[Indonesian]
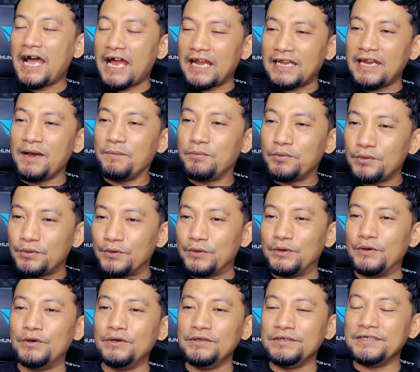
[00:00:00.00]
ada
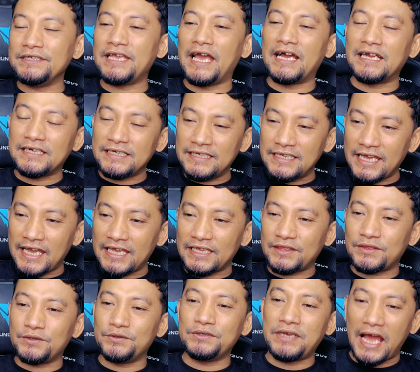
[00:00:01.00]
burung yang dia
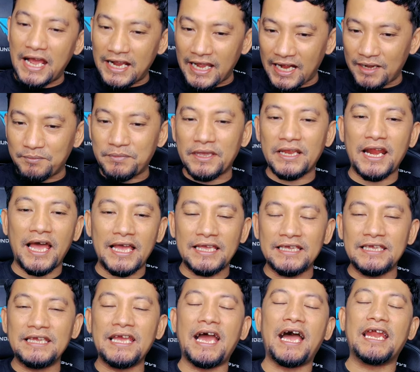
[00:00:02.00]
itu dangkal
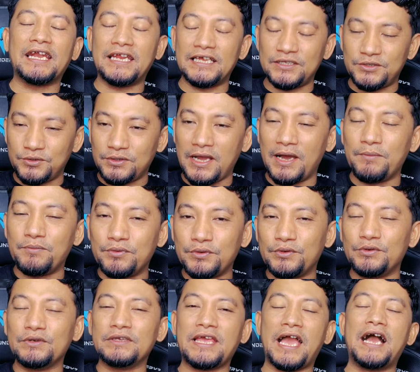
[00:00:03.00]
birahi, ada juga
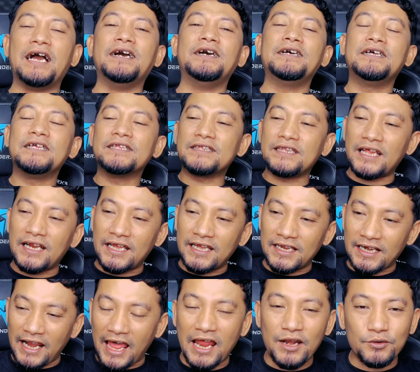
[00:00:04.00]
burung yang
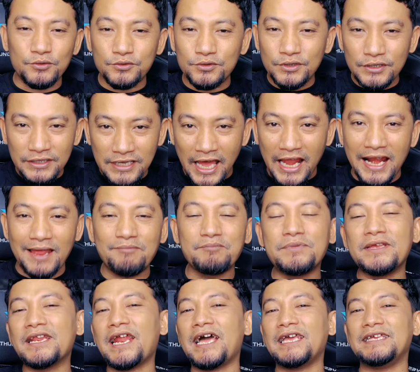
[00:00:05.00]
terlalu dalam
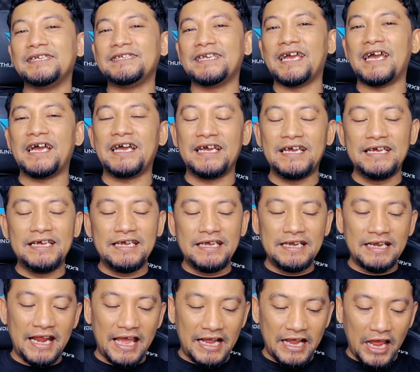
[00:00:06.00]
birahinya.
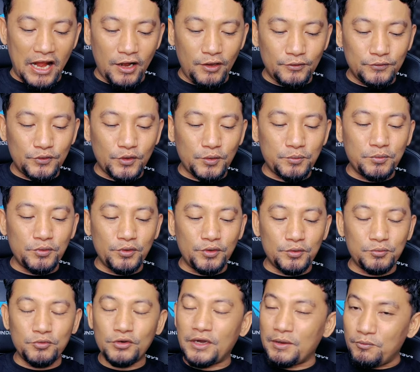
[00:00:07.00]
Nah, kalau untuk
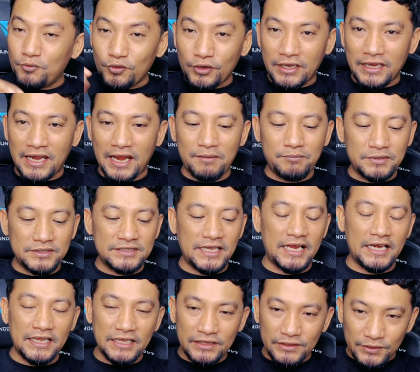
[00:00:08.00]
burungmu kemungkinan
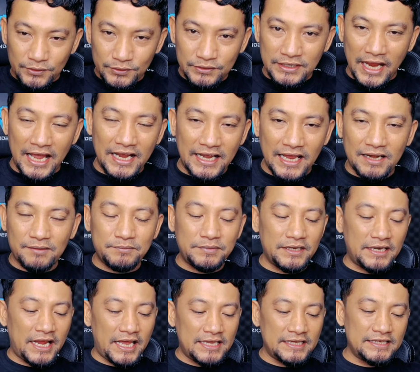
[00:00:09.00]
besar itu dangkal
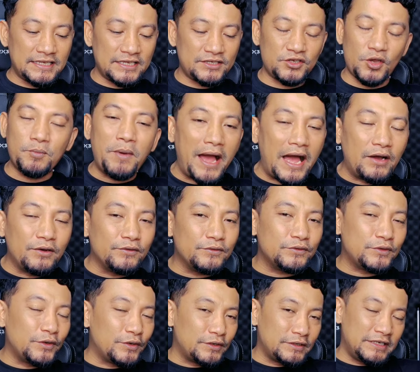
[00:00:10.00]
birahinya. Coba
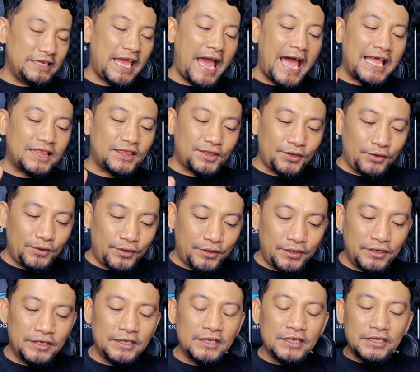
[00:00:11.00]
untuk
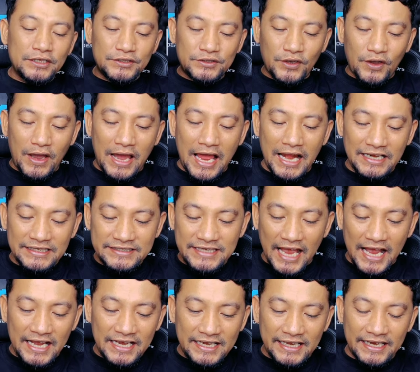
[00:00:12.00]
diatur soal
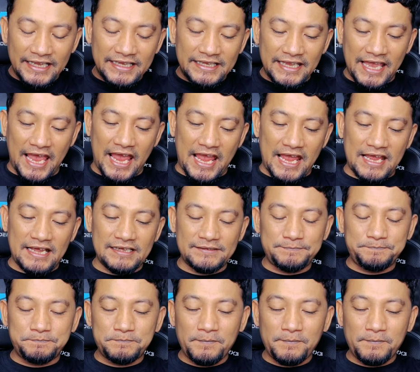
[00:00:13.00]
jangkriknya.